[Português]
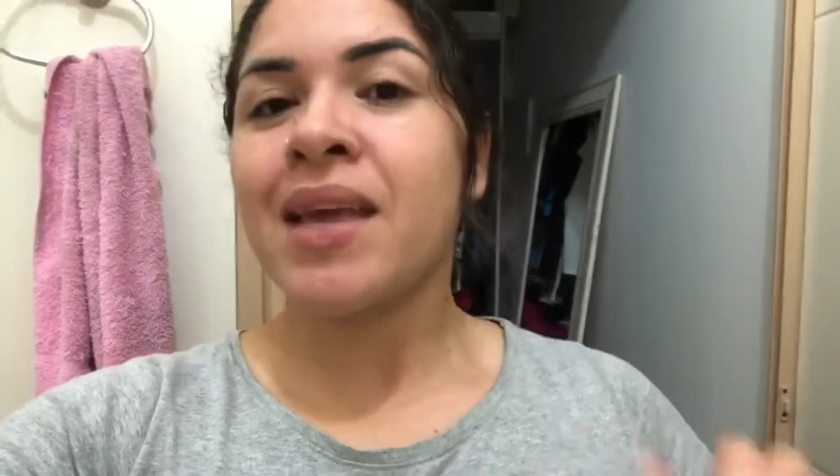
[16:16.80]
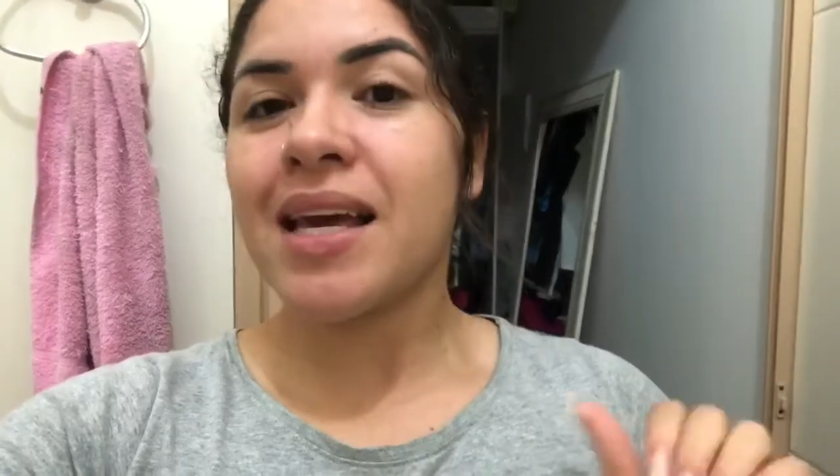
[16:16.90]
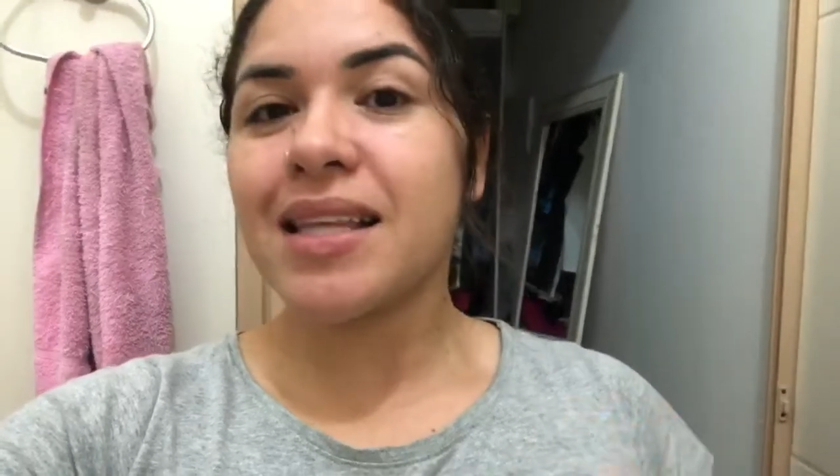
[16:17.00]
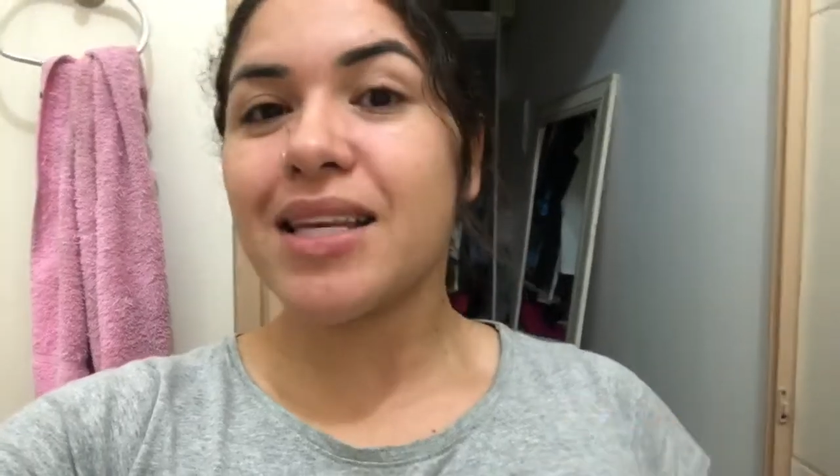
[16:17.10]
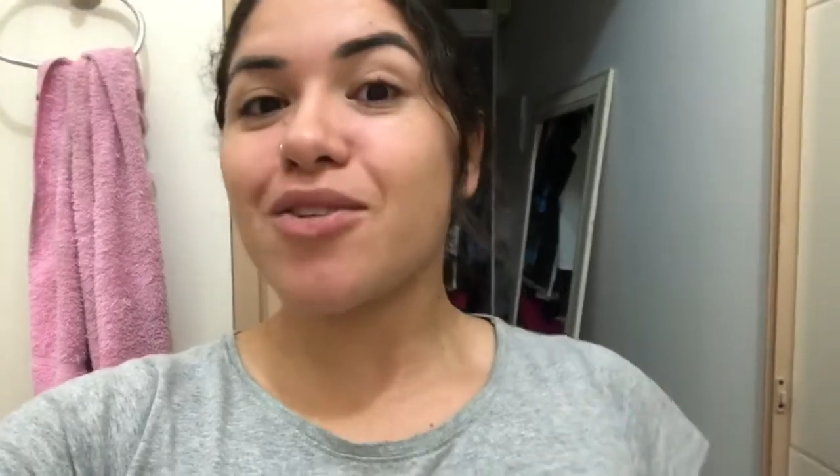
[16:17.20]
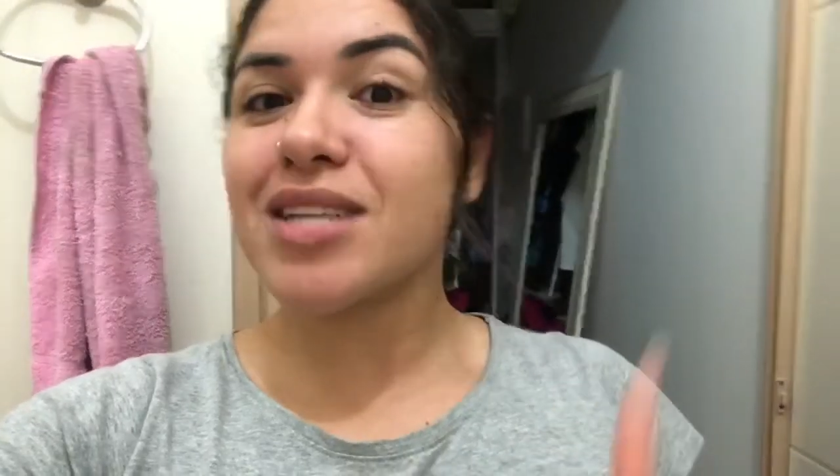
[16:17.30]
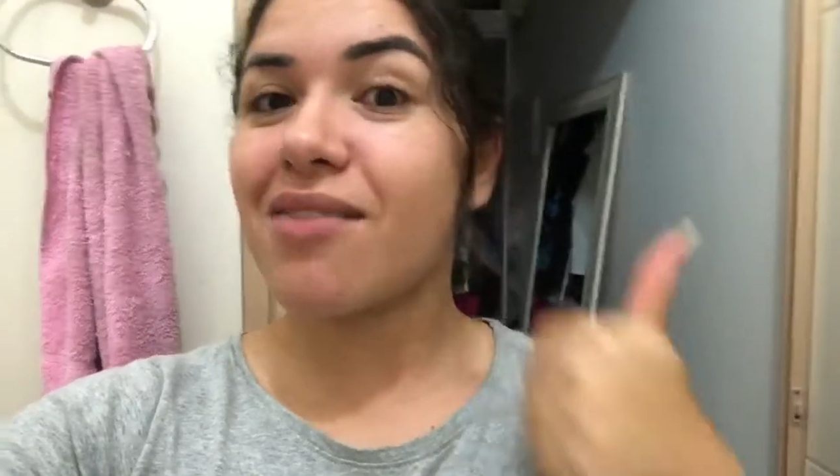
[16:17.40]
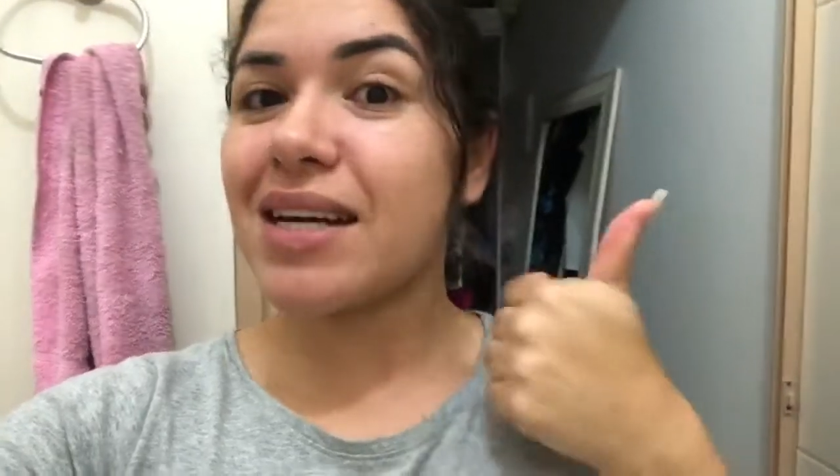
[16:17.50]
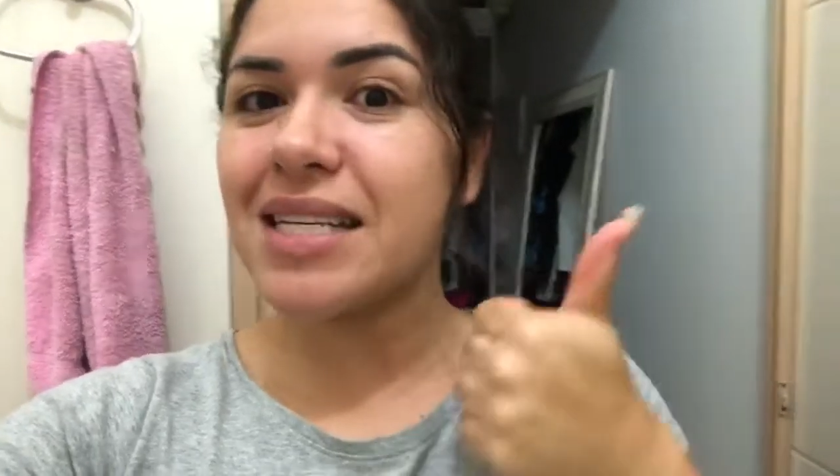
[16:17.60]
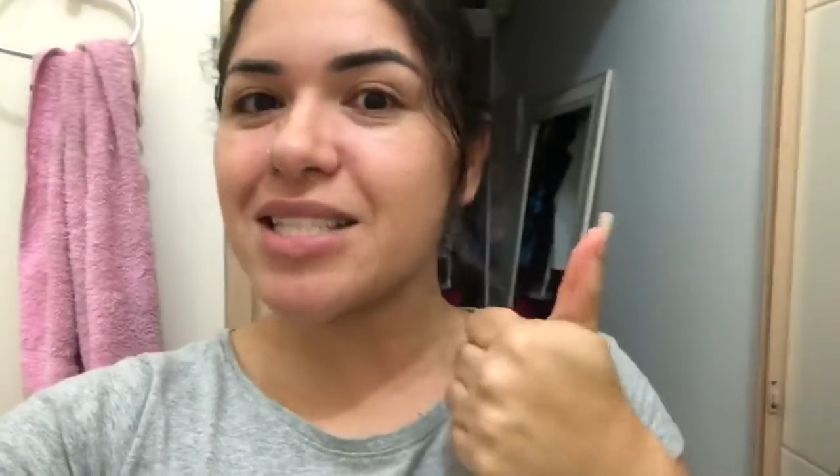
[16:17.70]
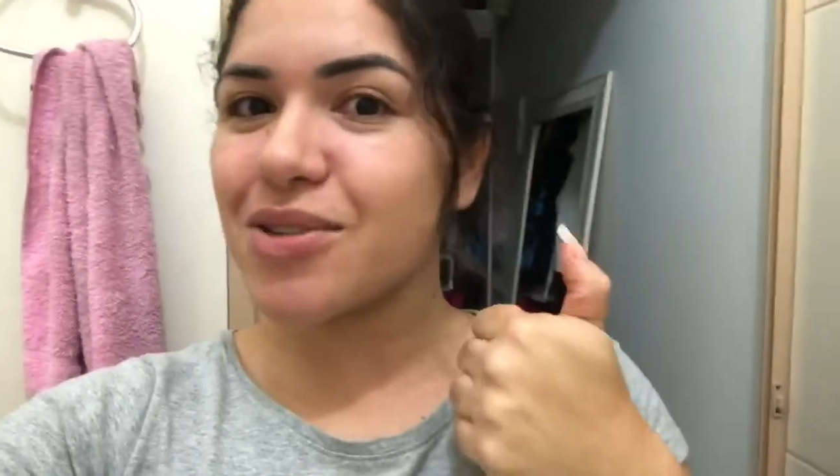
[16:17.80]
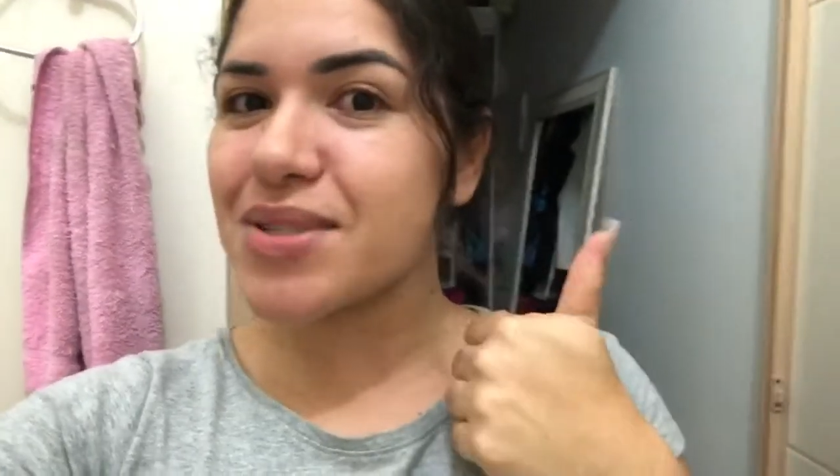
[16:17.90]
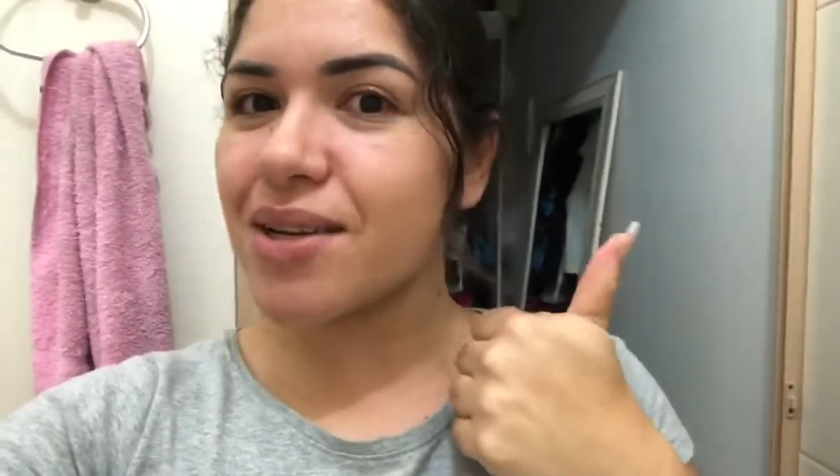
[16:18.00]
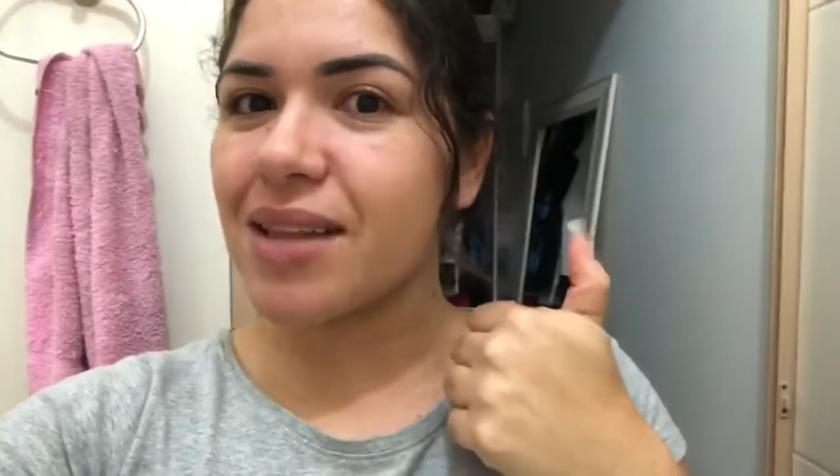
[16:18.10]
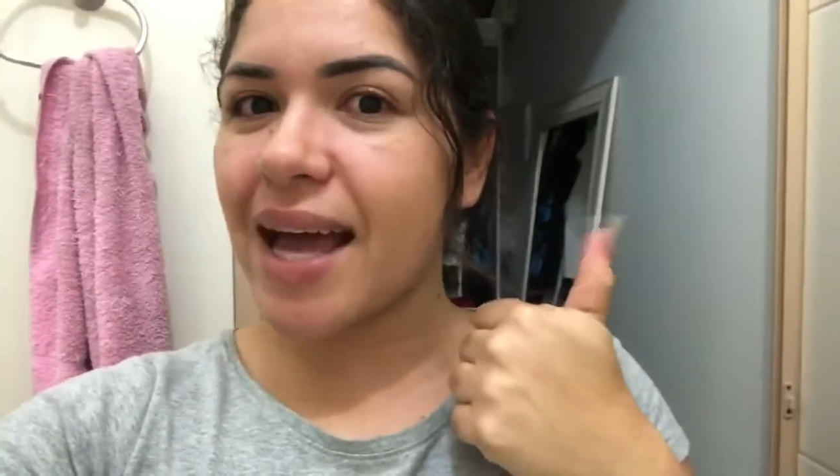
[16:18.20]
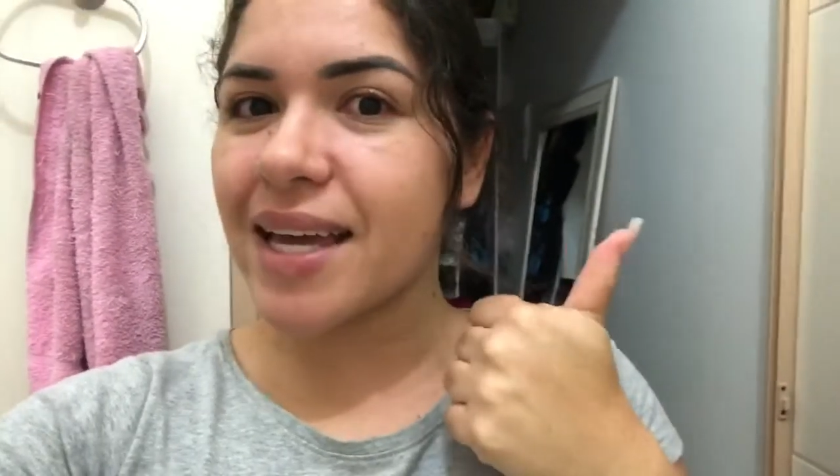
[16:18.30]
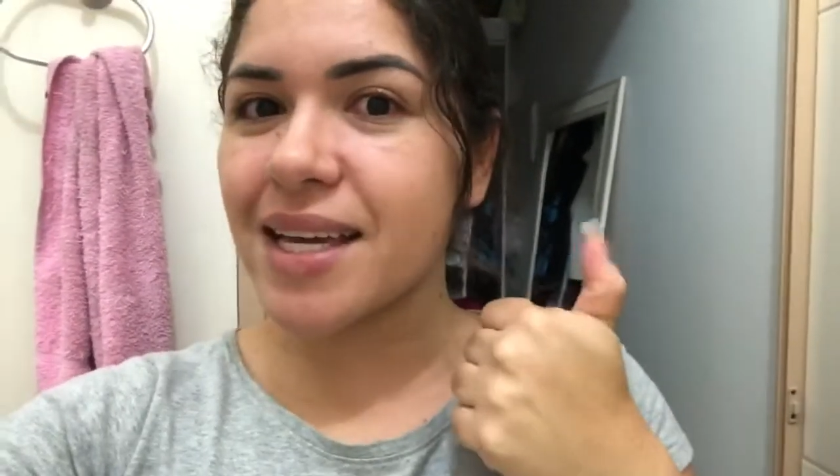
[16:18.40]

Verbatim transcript: Então já vai deixando seu like